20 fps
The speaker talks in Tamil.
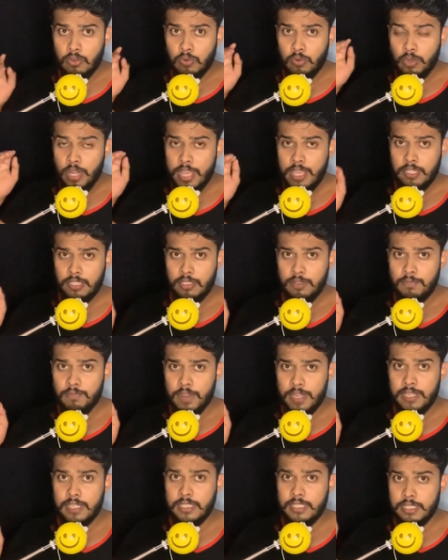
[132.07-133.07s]
உழைக்கும்
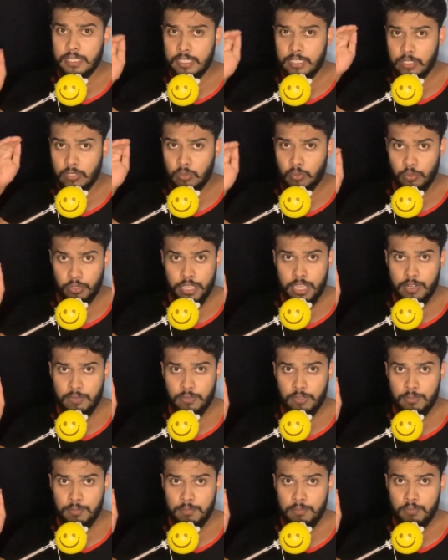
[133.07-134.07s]
வர்க்கத்திற்கு
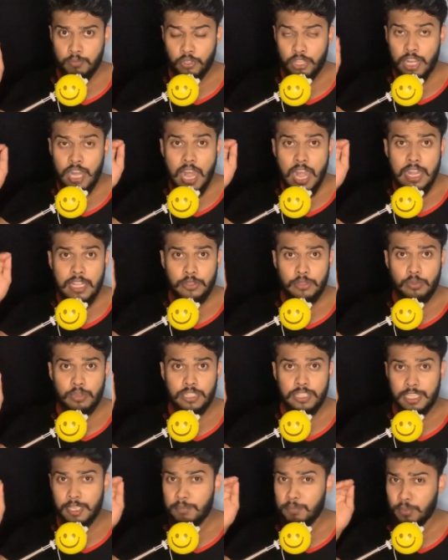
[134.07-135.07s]
உயர்வும்
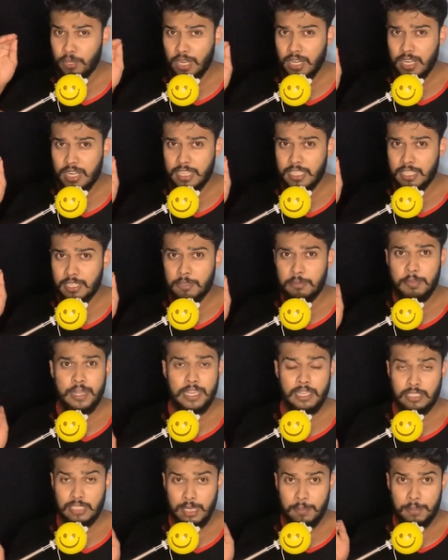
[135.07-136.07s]
முதலாளித்துவத்தையும் புறக்கணிக்கணும்
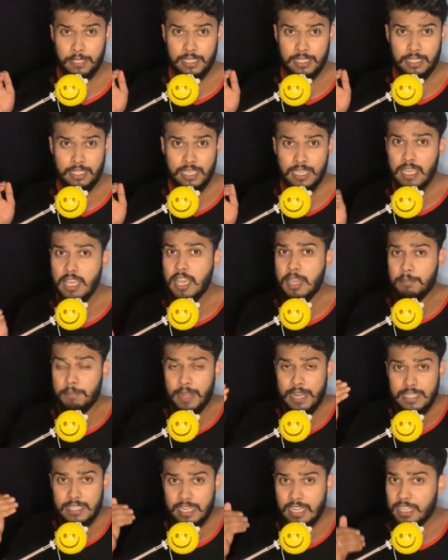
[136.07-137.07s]
என்ற சபதத்தை
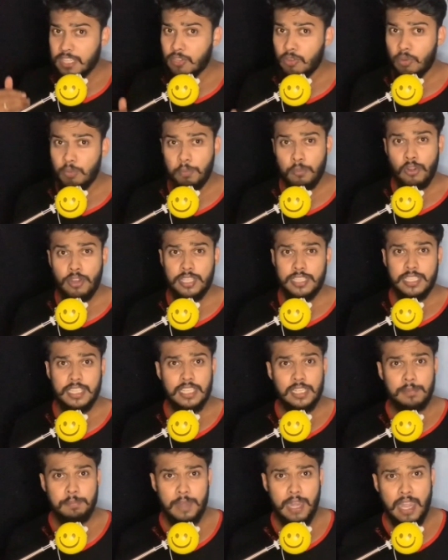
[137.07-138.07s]
மனசில் அந்த மோட்டார்
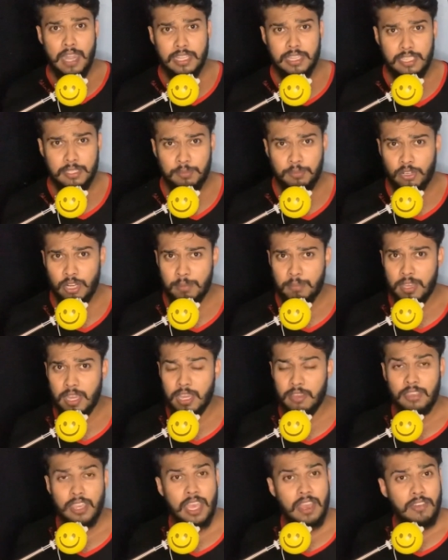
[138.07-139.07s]
சைக்கிள் பிரயாணத்தின்
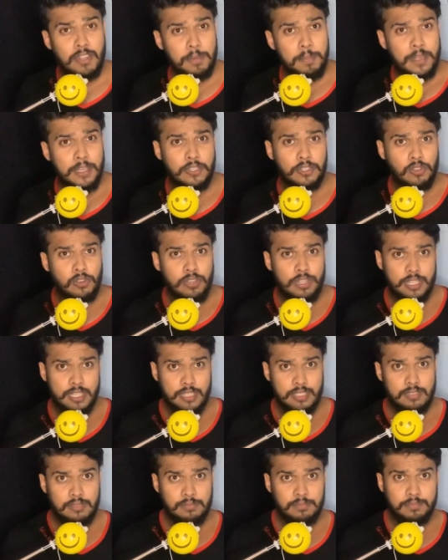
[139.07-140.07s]
மூலமாகவே அவர் பெற்றுக்கொள்கிறாரு